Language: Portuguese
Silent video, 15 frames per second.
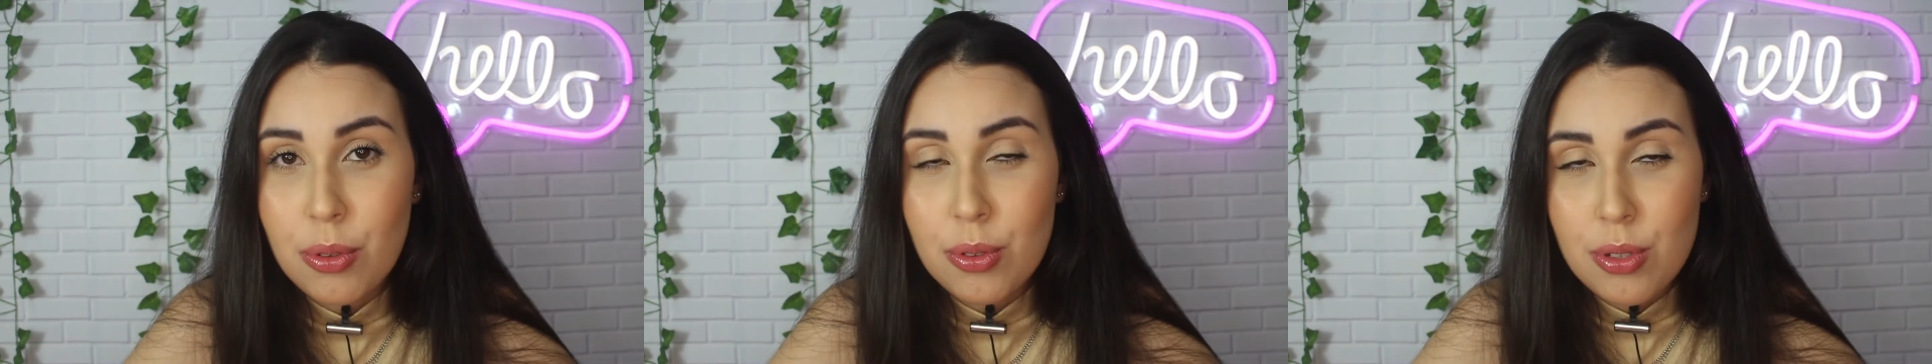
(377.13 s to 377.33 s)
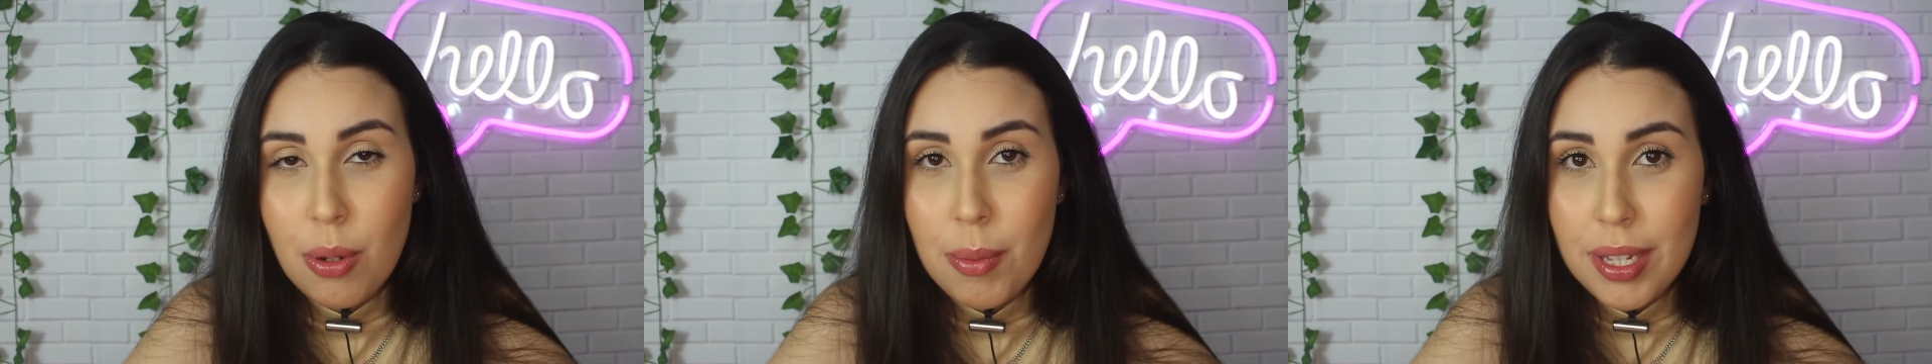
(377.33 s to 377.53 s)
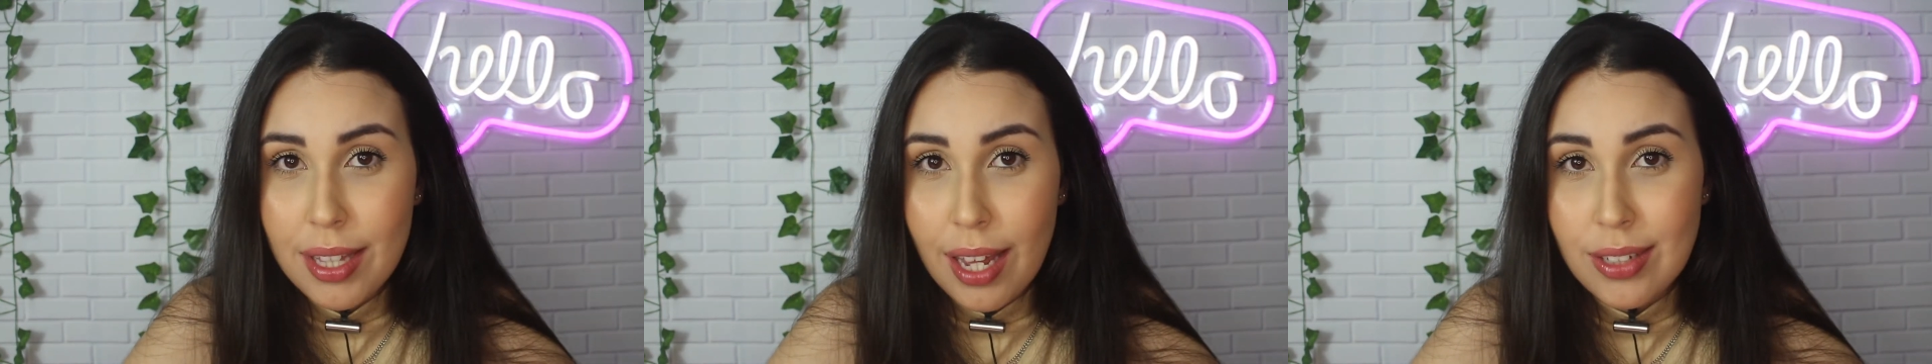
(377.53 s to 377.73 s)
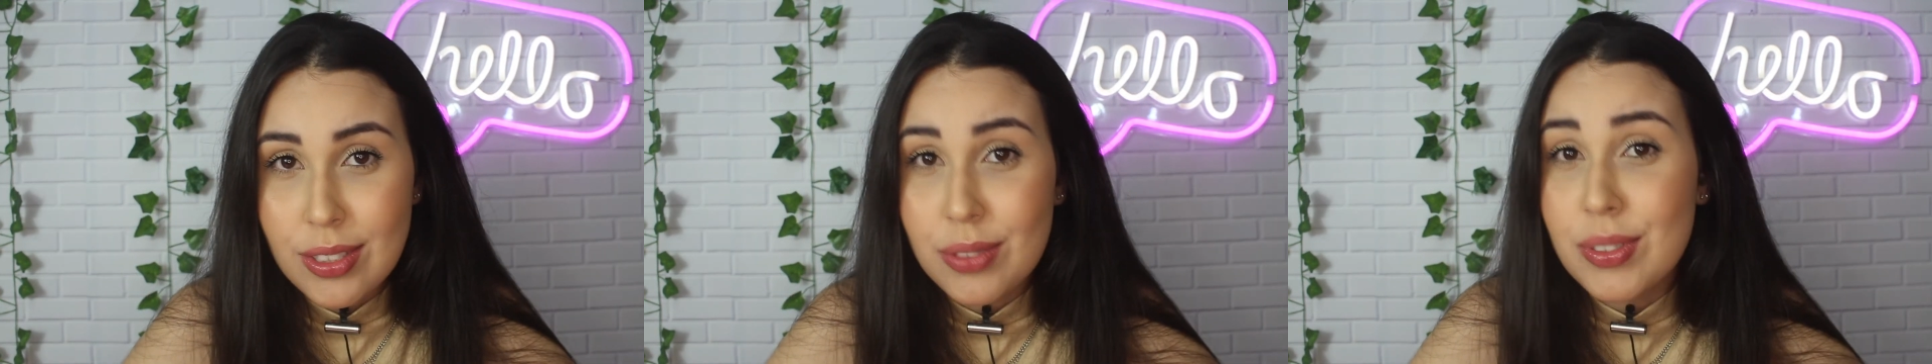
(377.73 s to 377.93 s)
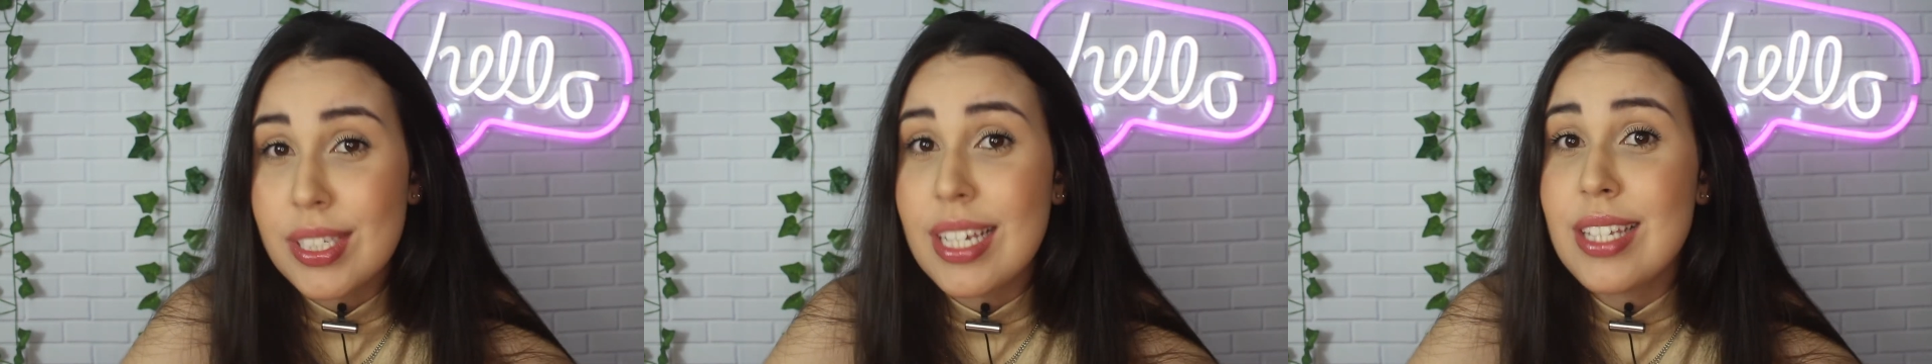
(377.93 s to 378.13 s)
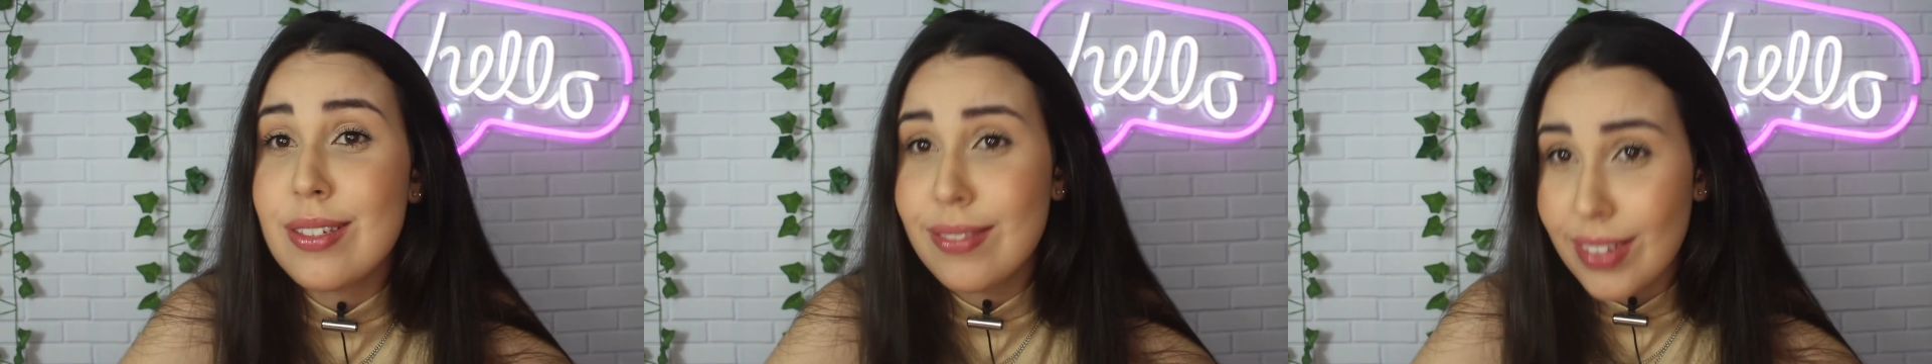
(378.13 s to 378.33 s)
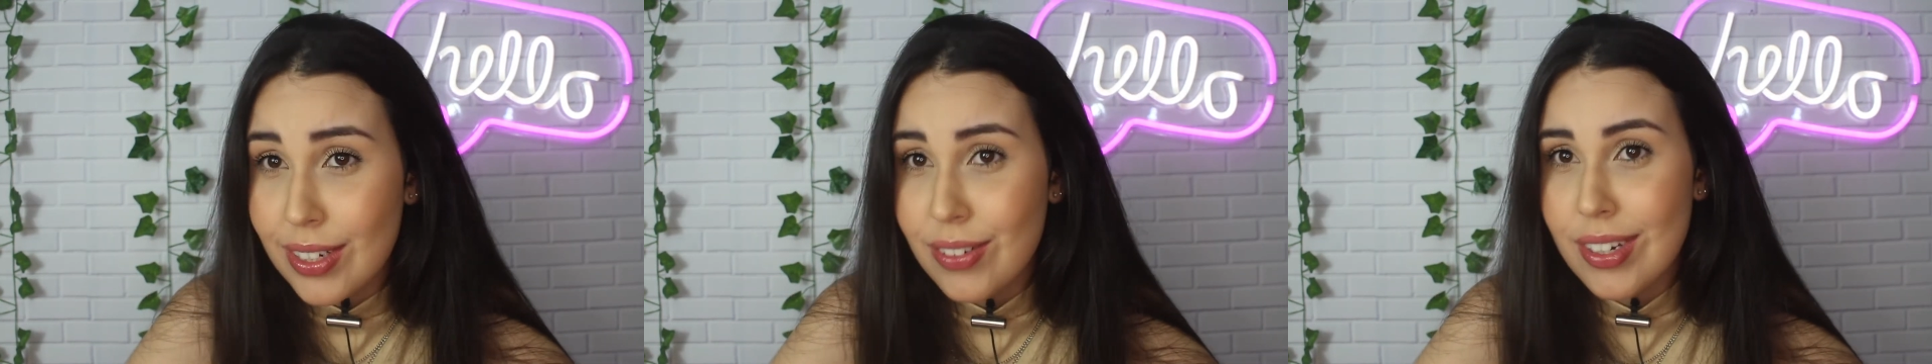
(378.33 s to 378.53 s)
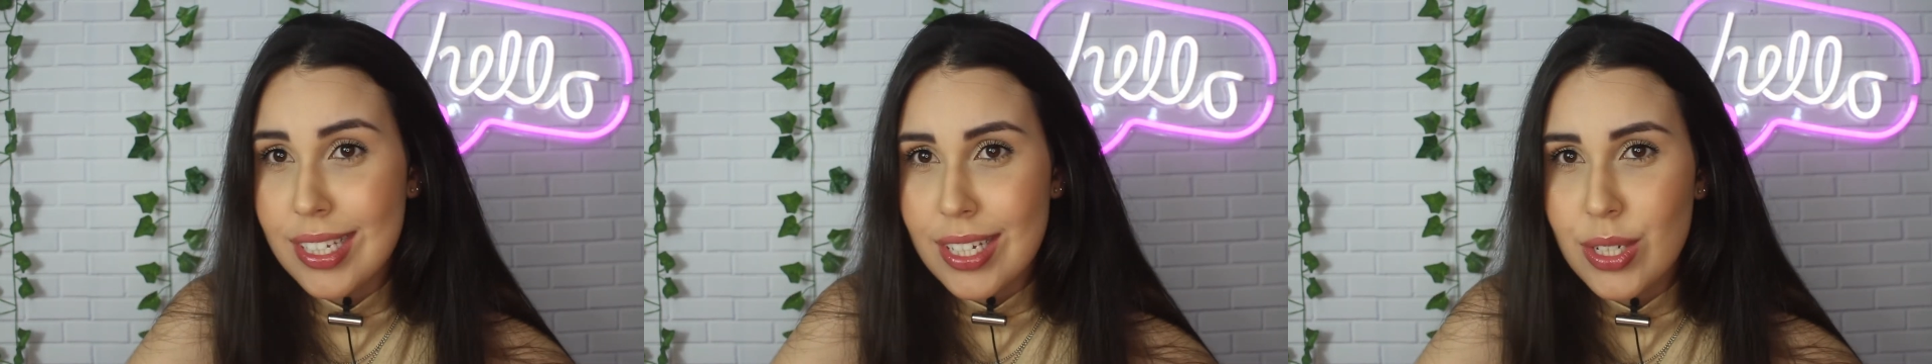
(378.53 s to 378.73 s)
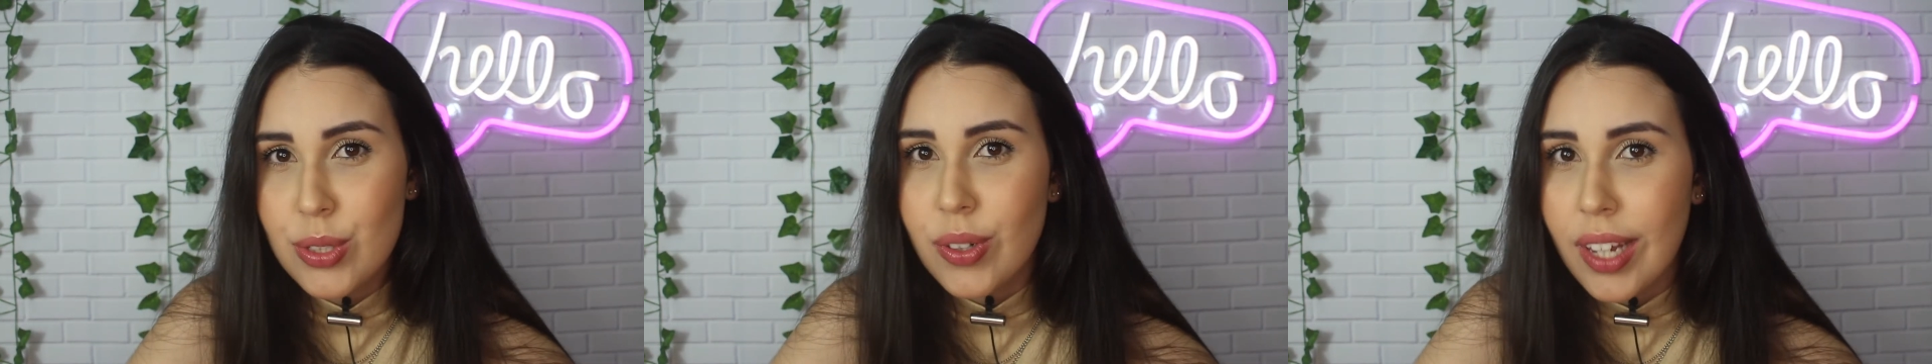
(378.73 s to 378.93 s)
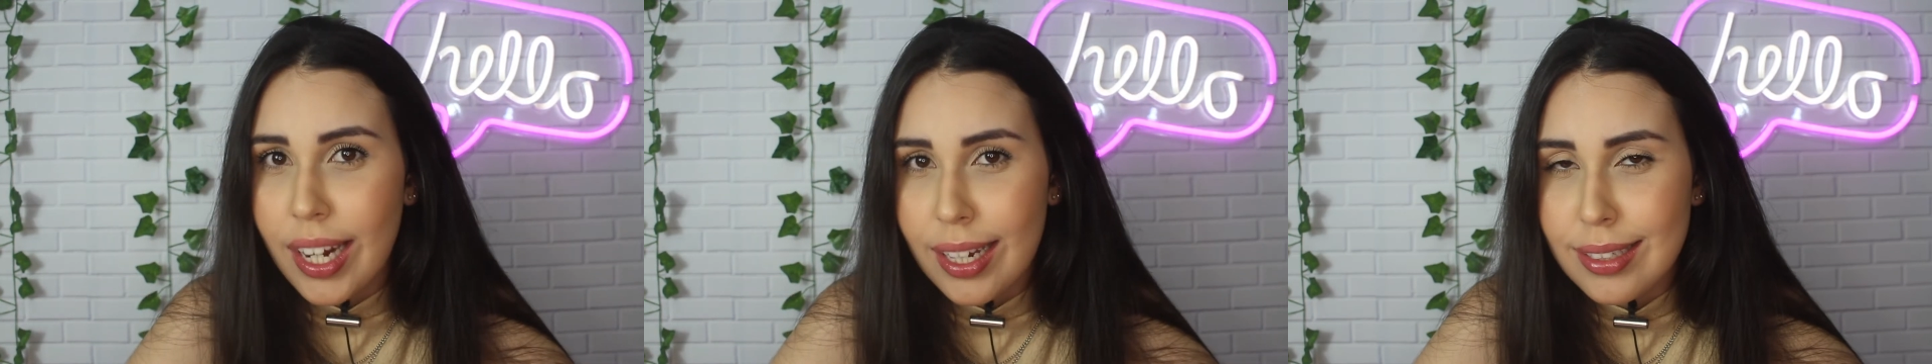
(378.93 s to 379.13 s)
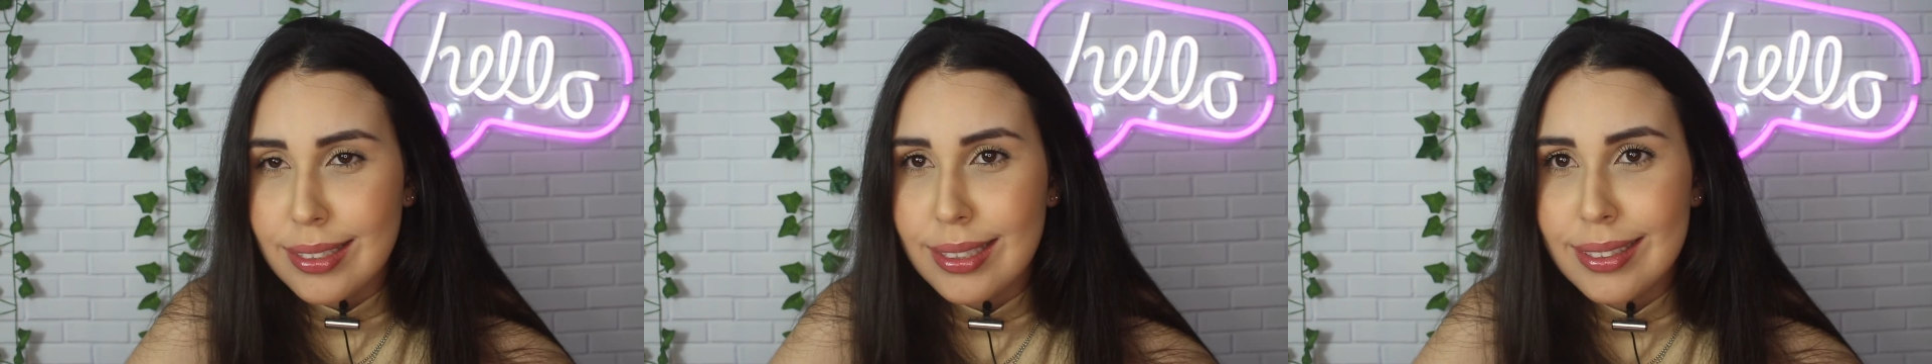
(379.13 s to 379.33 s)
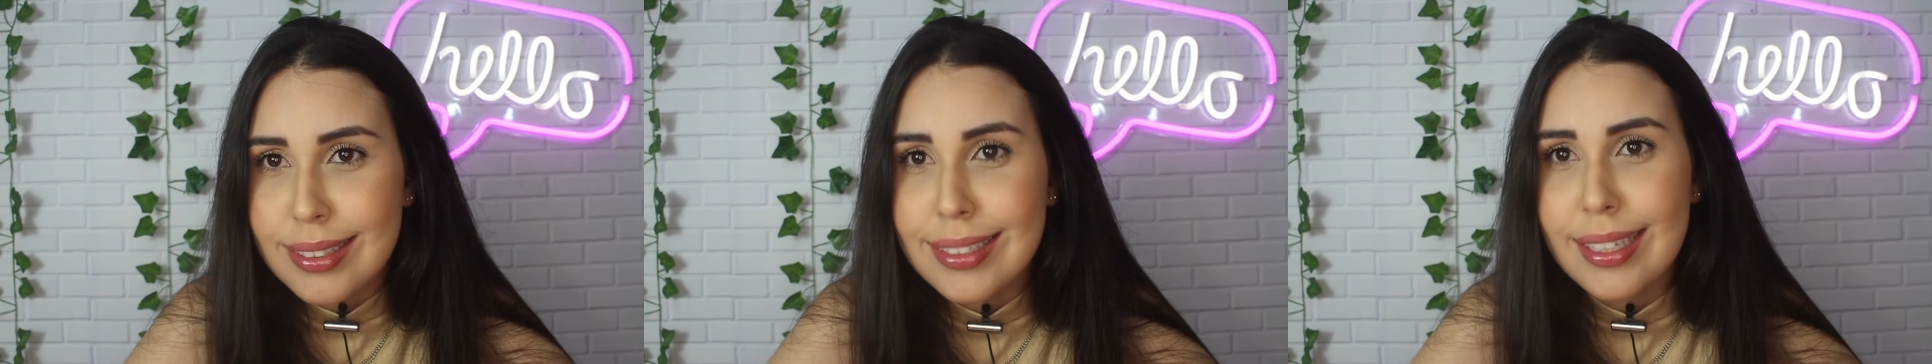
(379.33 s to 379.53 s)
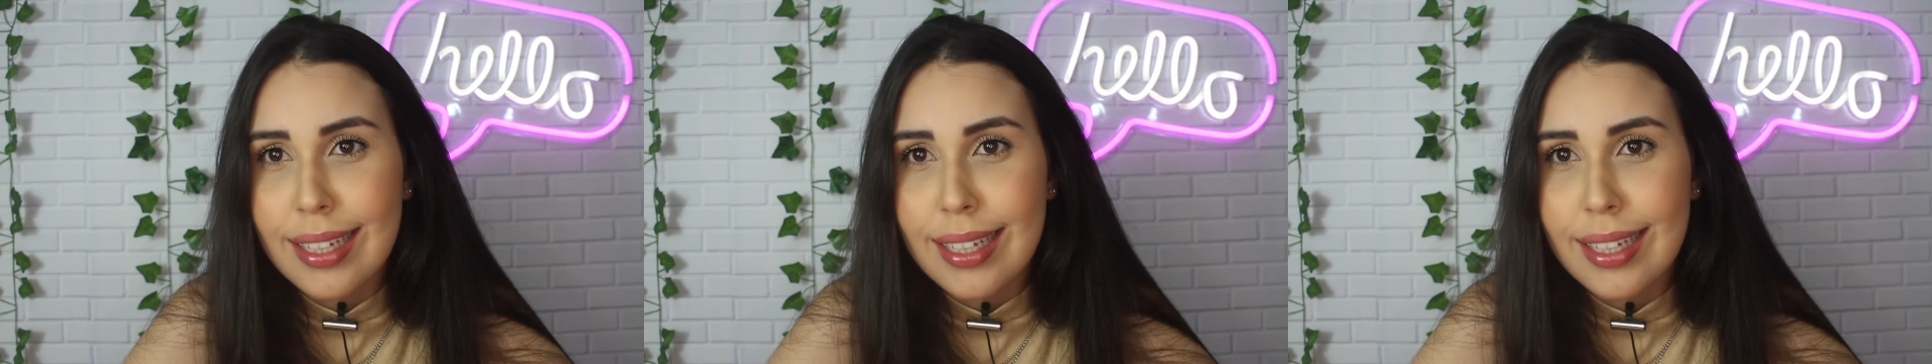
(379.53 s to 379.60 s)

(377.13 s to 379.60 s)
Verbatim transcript: nos comentários se vocês viram essa diferença,